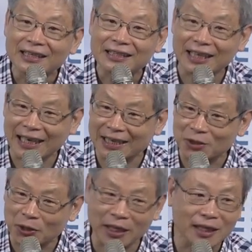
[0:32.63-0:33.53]
先
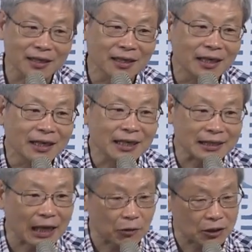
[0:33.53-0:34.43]
按推。那
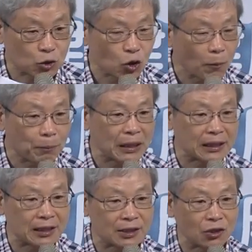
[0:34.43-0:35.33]
到了重病
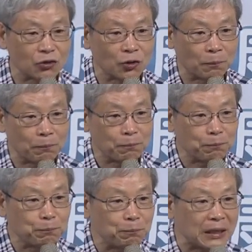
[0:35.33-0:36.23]
的时候，有
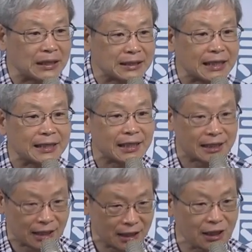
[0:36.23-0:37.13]
病症的
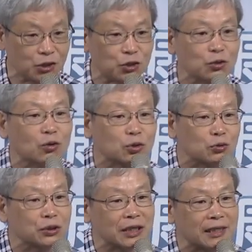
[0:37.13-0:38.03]
体力虚弱
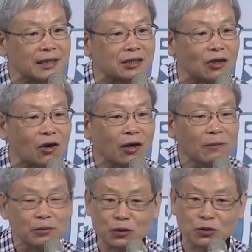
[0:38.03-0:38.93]
出现的时候，
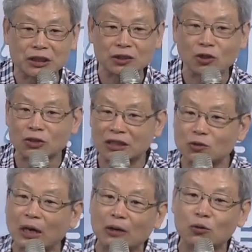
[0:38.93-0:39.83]
比如行动迟
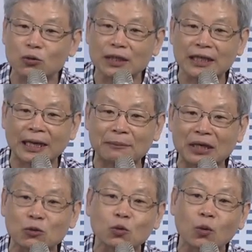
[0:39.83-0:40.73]
缓、无力啊、
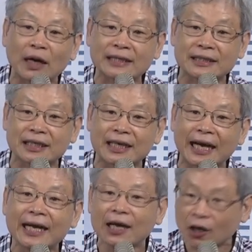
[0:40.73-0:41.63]
面无光泽
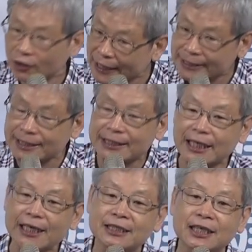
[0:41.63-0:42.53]
啊，哦，类似
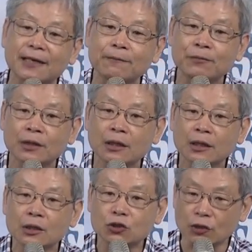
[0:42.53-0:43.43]
这一些，
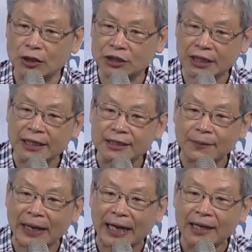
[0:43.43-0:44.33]
就要先
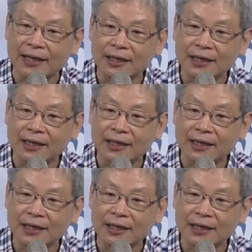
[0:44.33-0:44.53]
怎么样？